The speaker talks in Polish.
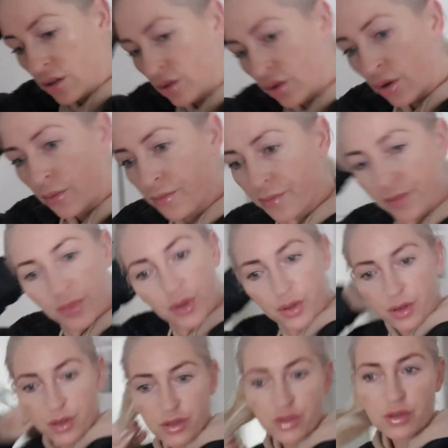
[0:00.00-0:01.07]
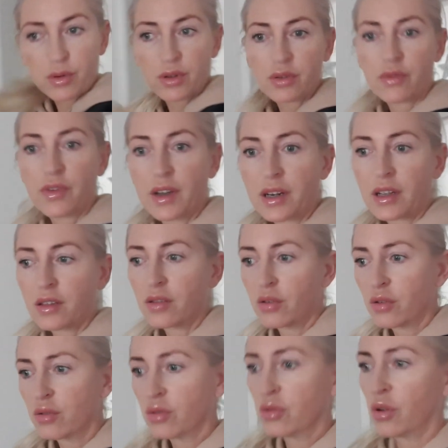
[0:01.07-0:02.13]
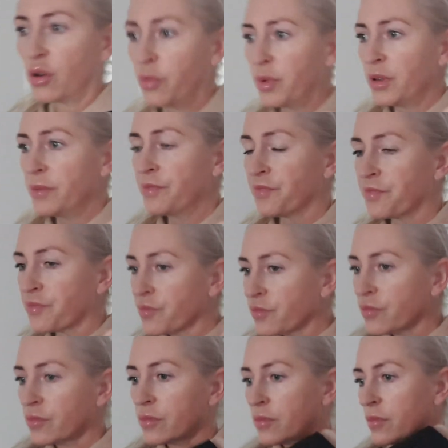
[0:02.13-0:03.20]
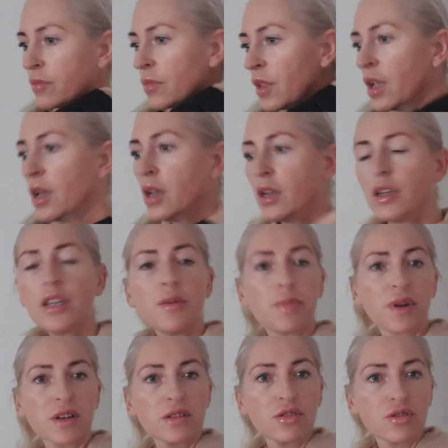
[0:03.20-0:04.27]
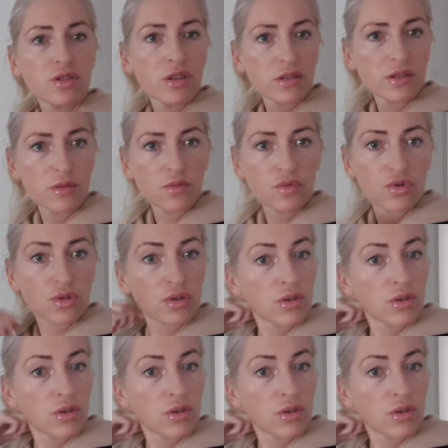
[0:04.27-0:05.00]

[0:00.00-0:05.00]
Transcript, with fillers: No, biorę jeszcze ładowarkę tylko do torby i praktycznie jestem już